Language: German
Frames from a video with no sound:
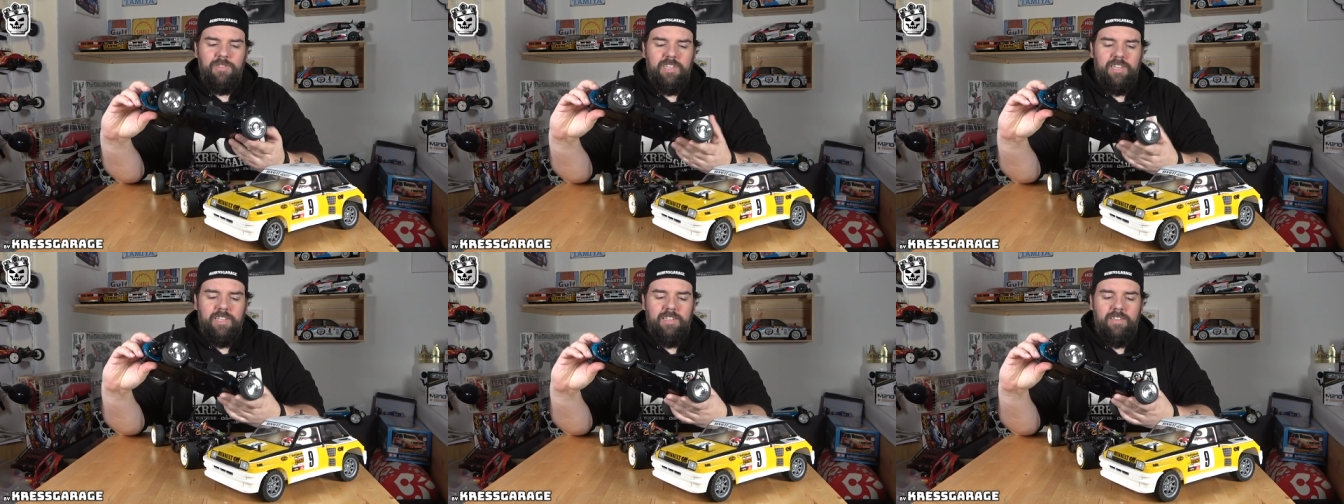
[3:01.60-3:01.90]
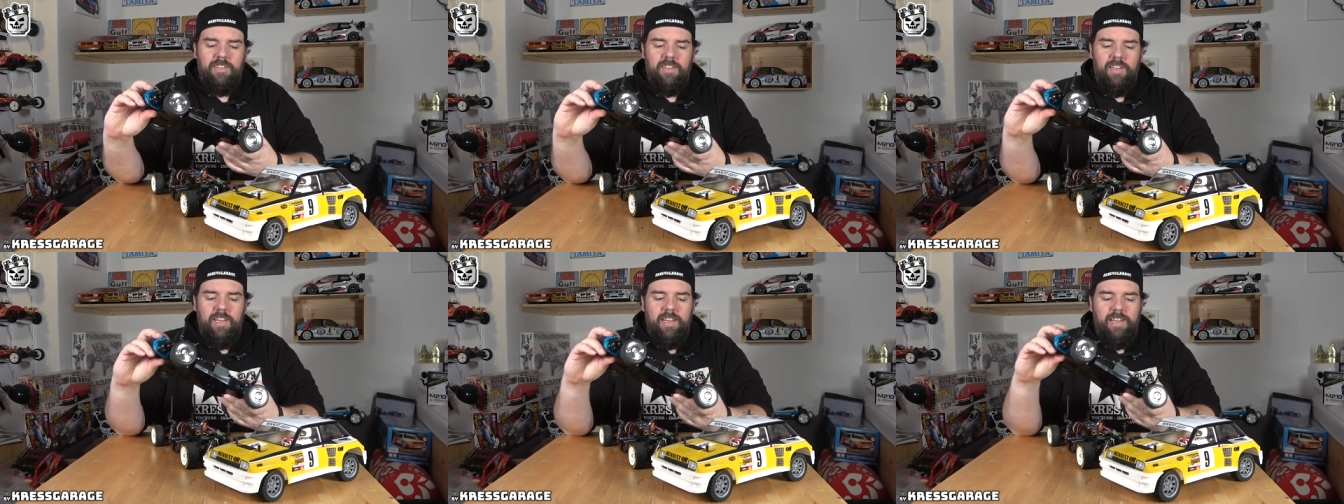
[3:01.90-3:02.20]

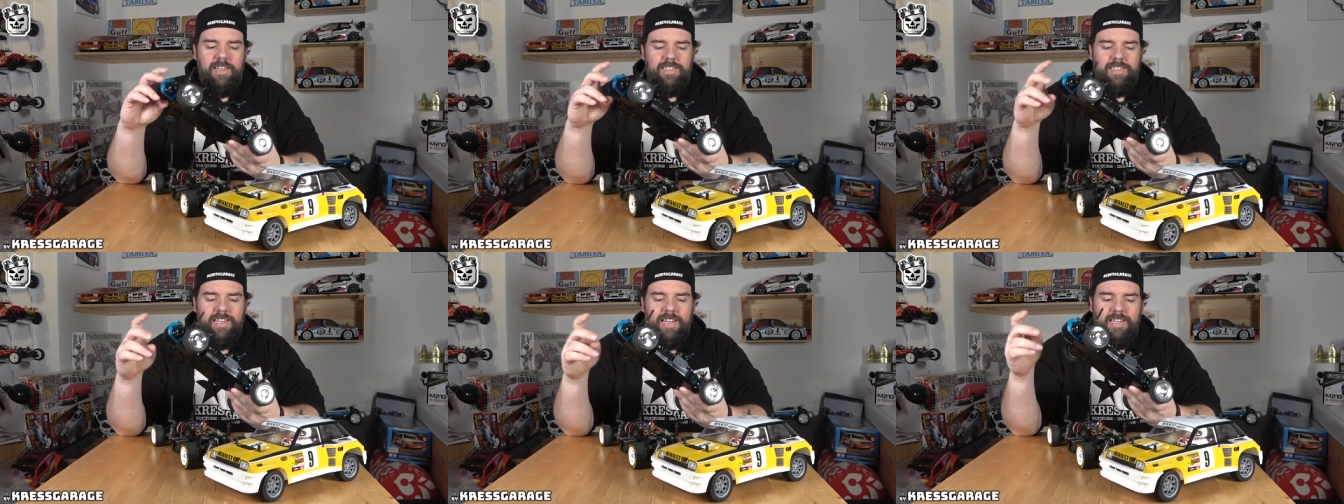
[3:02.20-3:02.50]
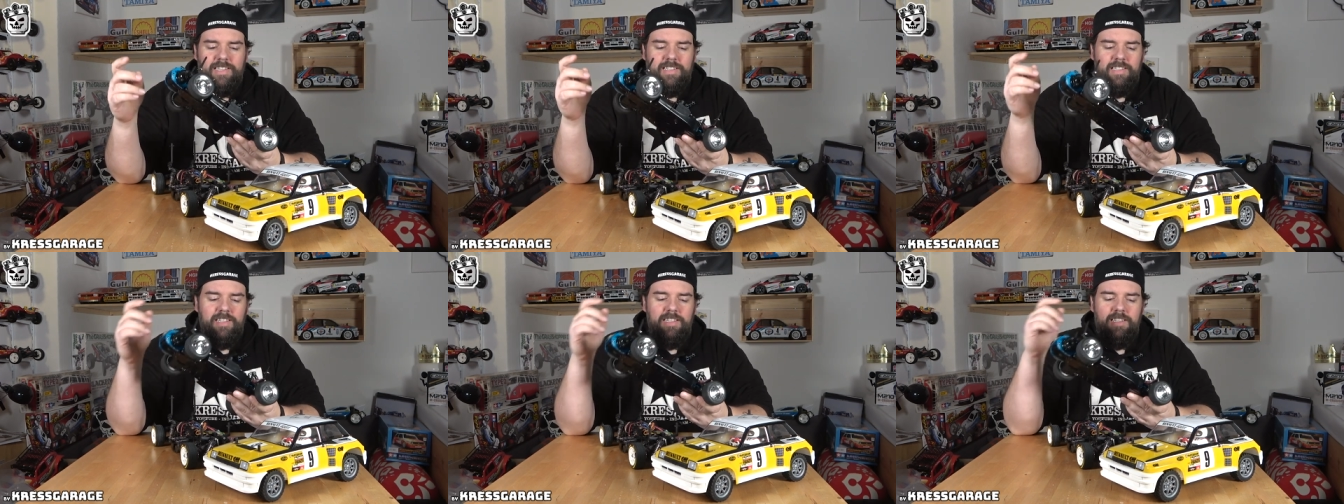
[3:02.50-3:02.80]
drin,
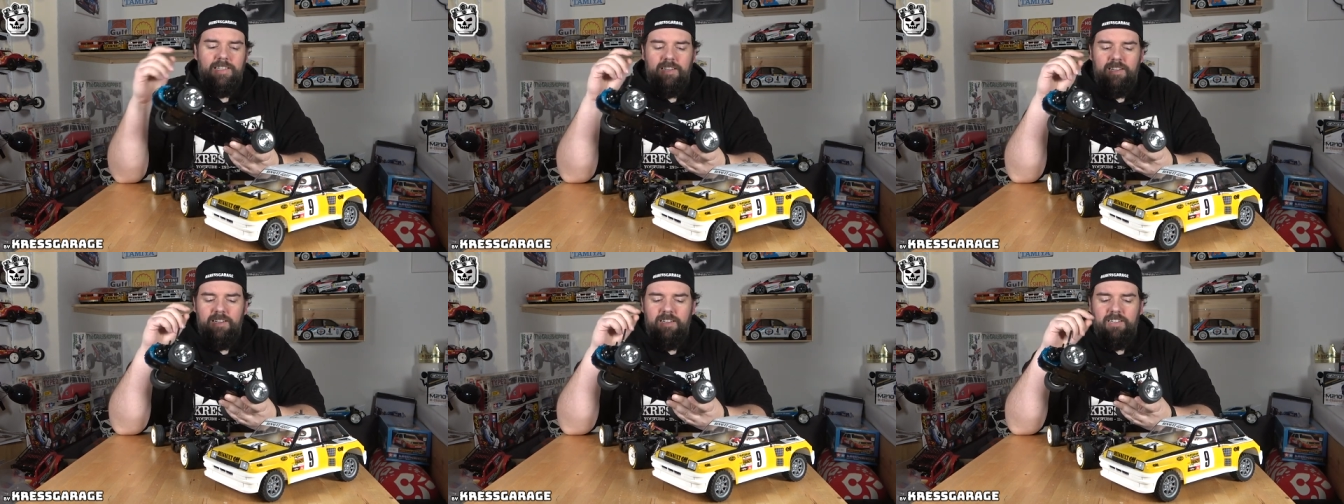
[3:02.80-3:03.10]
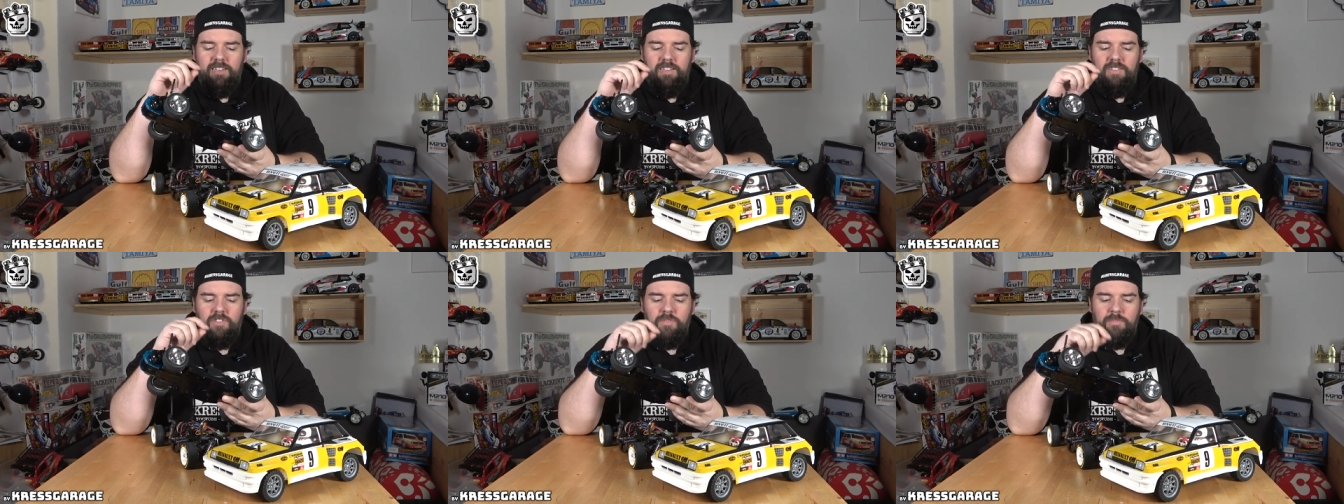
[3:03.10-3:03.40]
Sachen, die
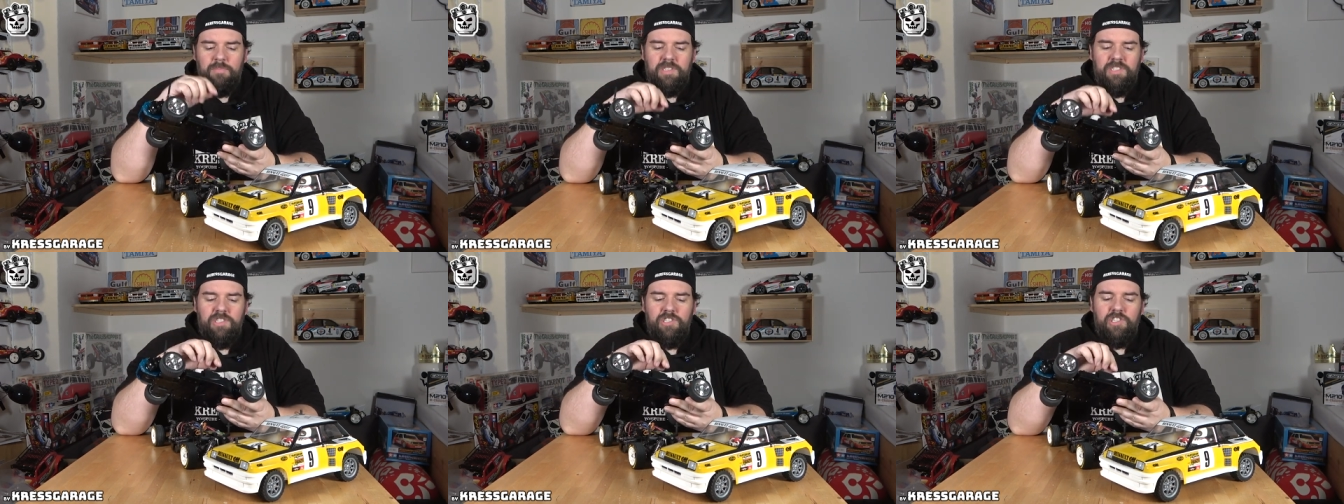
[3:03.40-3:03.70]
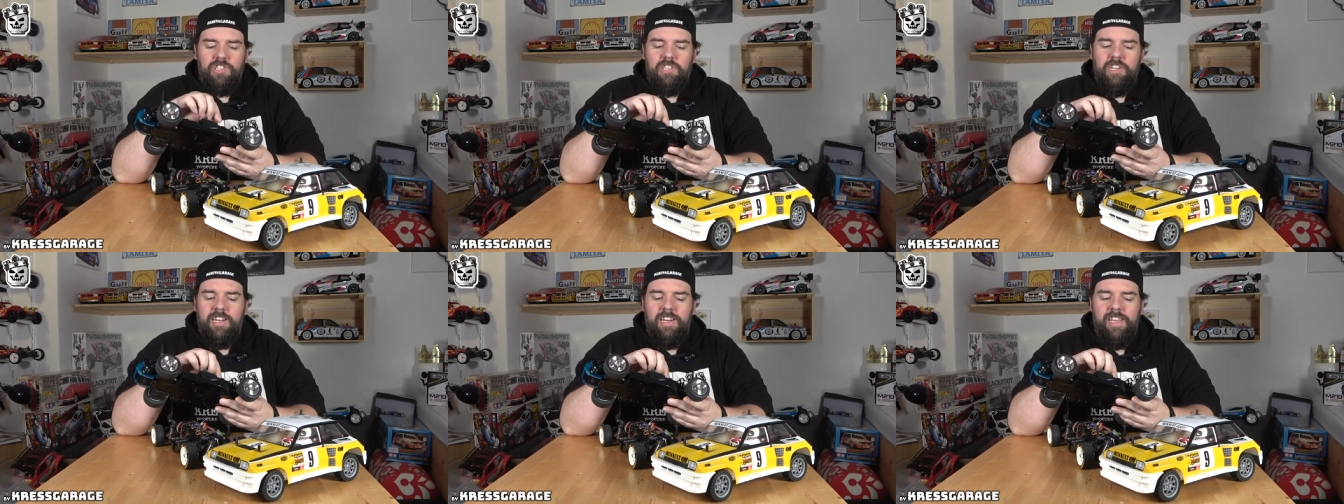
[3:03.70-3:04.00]
äh, so ein bisschen
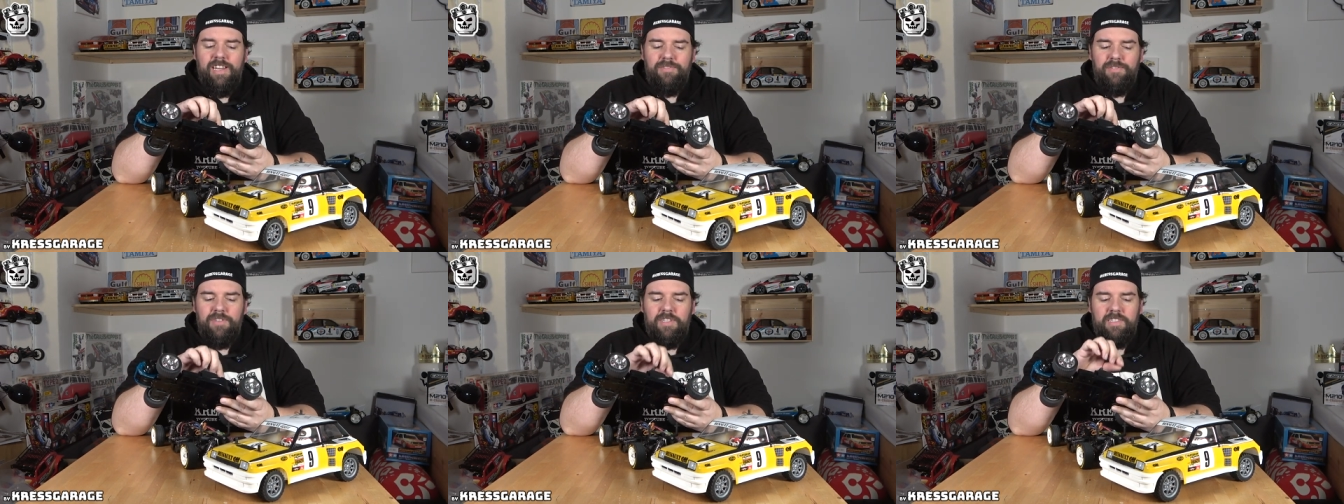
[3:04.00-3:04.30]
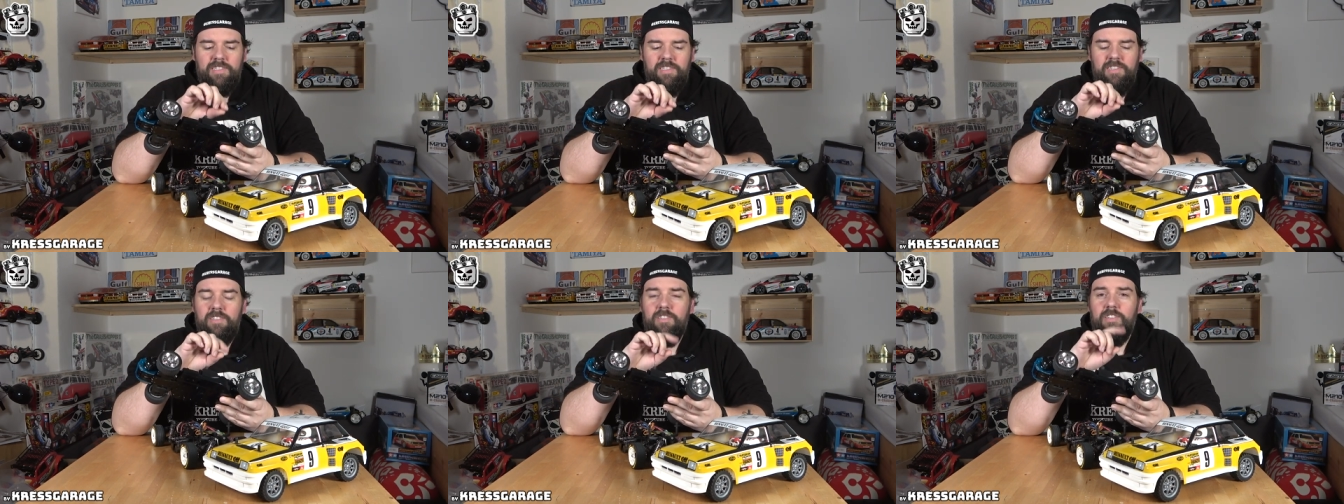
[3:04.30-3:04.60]
schnell
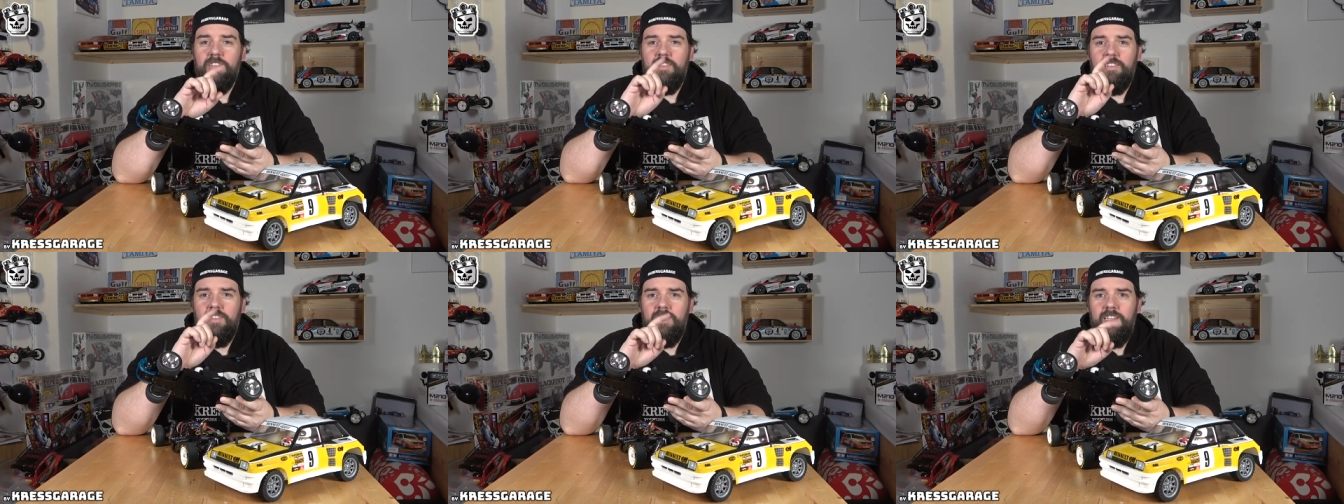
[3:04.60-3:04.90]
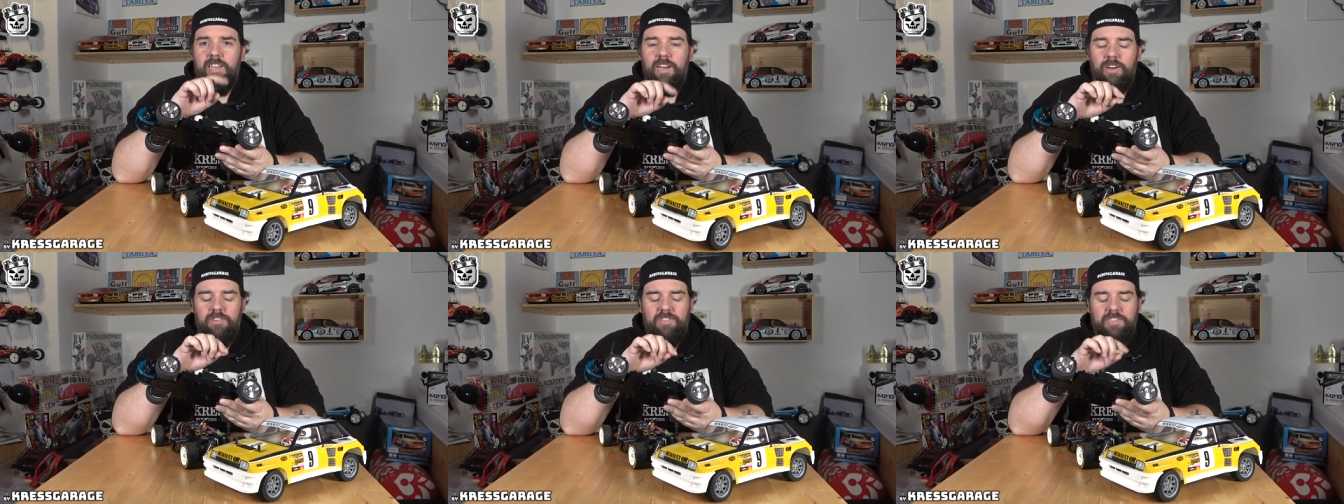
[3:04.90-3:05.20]
nervig sind, die
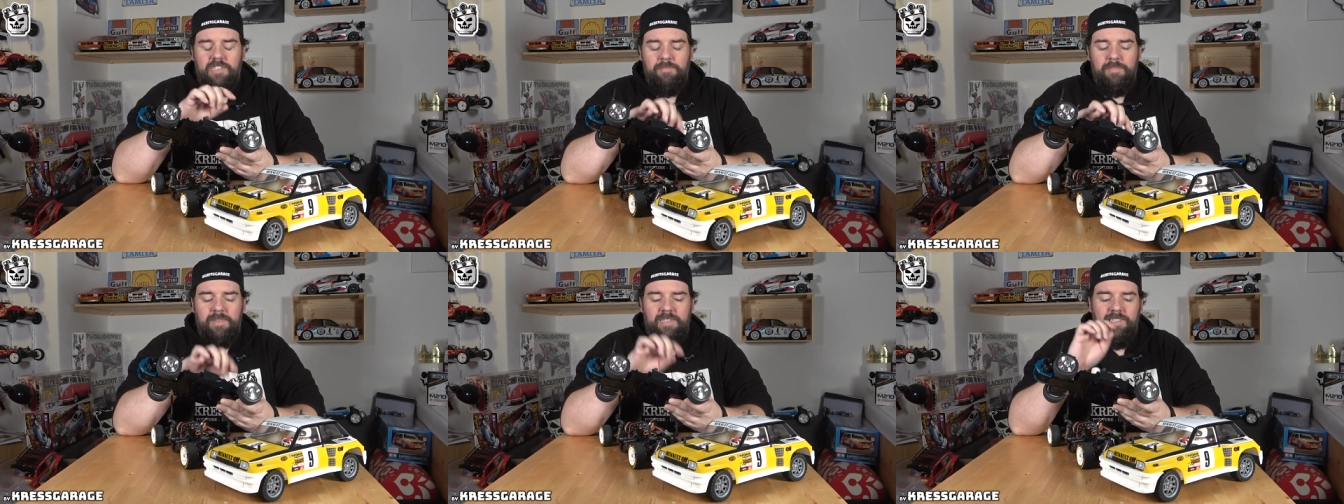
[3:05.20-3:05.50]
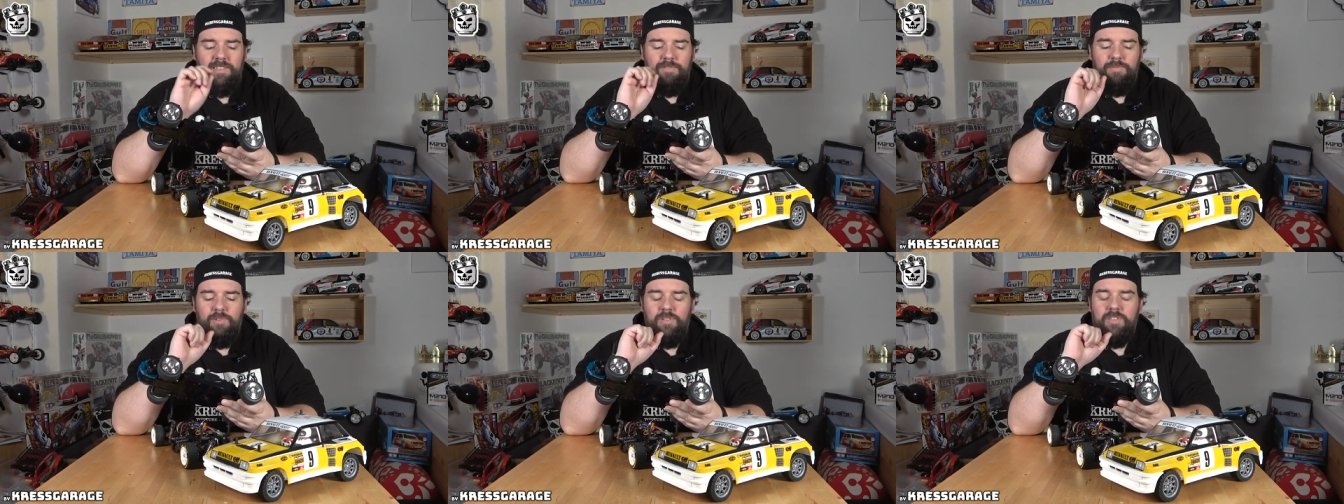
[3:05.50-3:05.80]
hier
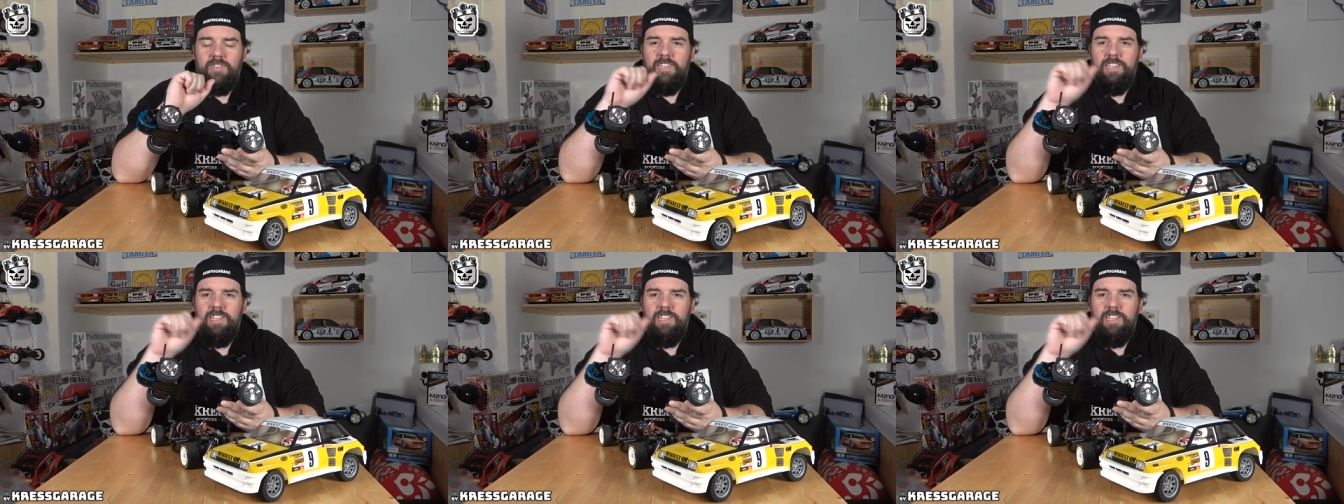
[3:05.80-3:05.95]
ausgebessert wurden.